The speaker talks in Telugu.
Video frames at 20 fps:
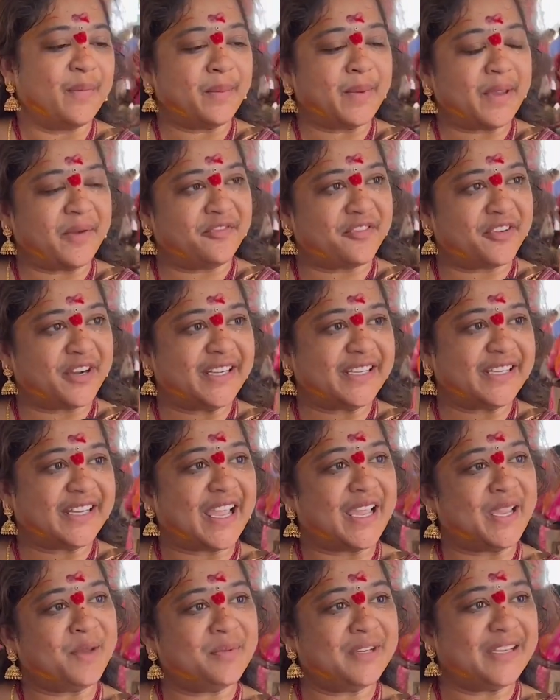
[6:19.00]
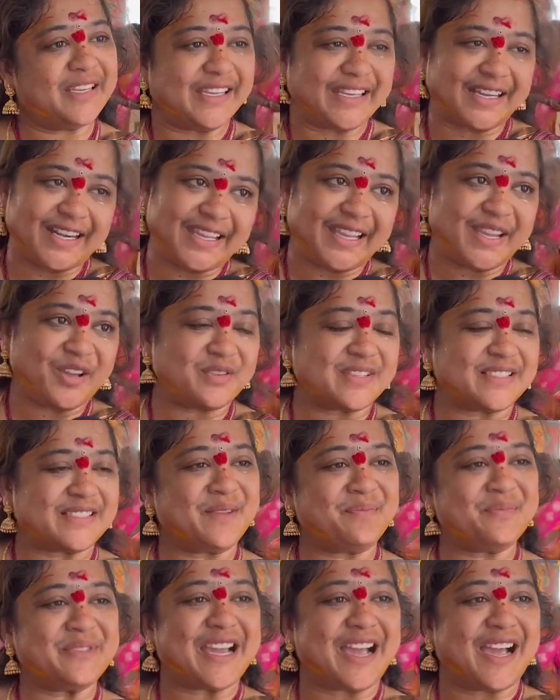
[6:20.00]
మేము ఎవ్రీ టైం ఇక్కడికే
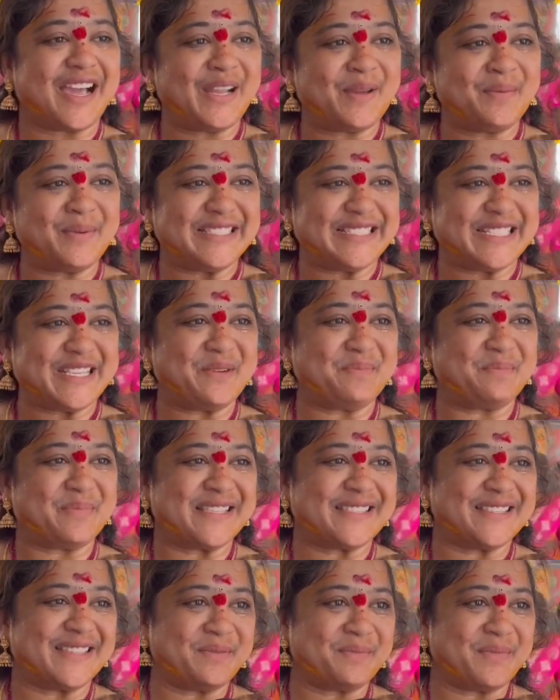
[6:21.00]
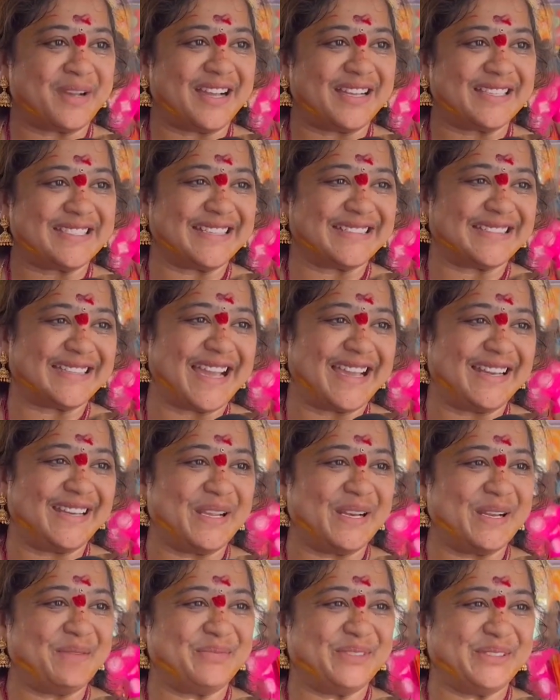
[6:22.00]
వస్తాం చాలా మంచిగా అనిపిస్తుంది మహాశక్తి
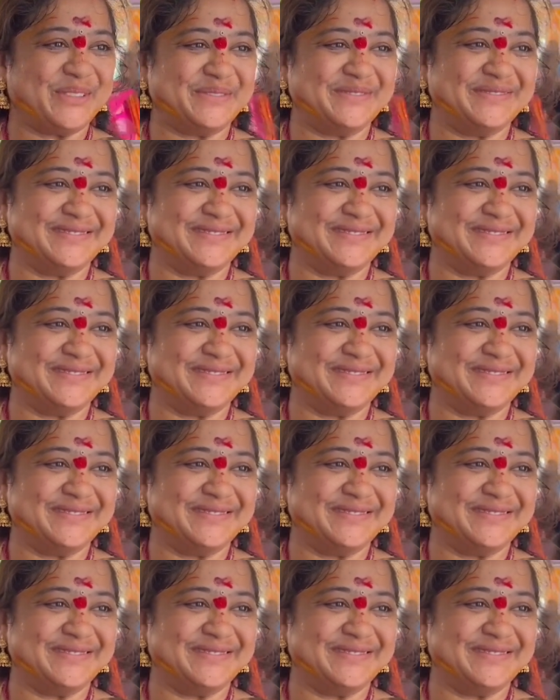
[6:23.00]
ఆలయంలో